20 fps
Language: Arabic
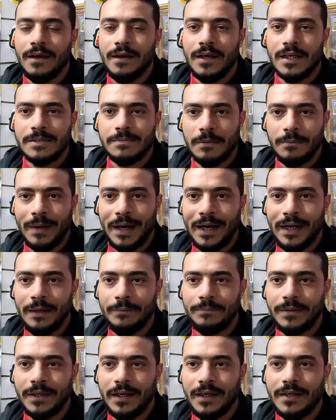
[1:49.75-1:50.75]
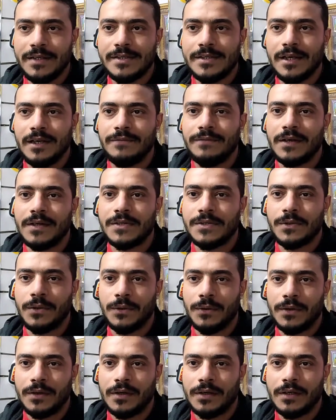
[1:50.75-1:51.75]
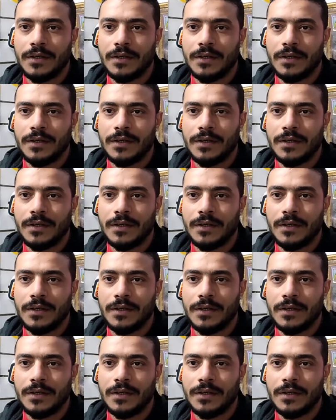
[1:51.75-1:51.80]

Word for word: اسم المحل بتاعي السيلفر ستار